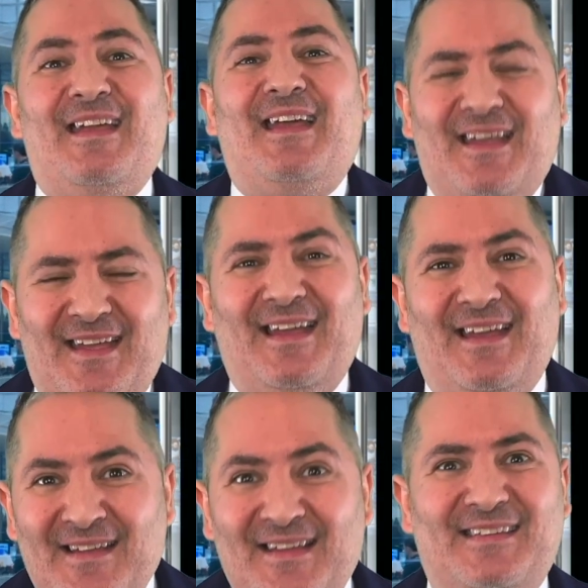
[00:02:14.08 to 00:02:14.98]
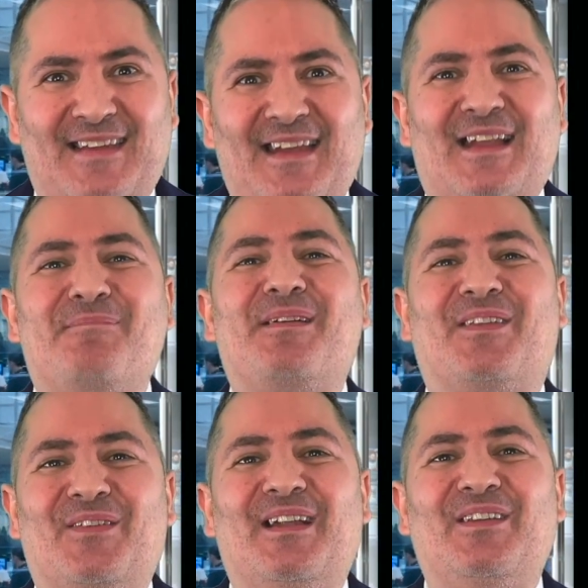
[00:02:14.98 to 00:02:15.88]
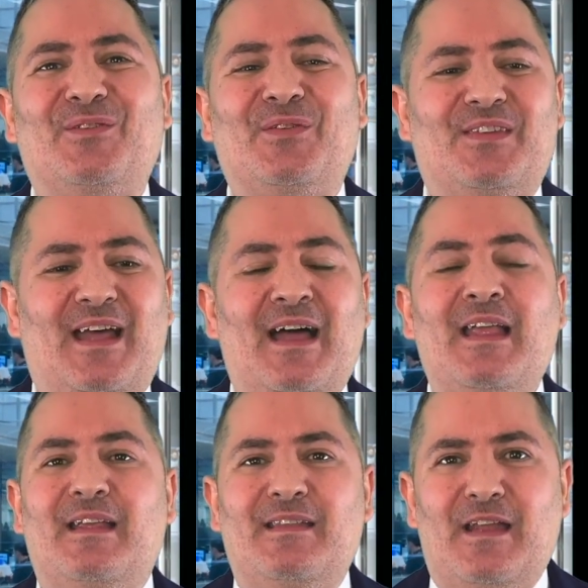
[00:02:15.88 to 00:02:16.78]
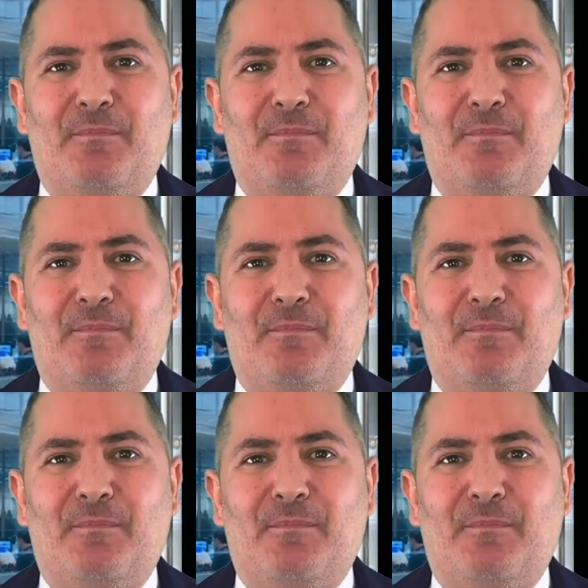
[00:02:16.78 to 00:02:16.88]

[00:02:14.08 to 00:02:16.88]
eh, eh, sei la persona giusta nel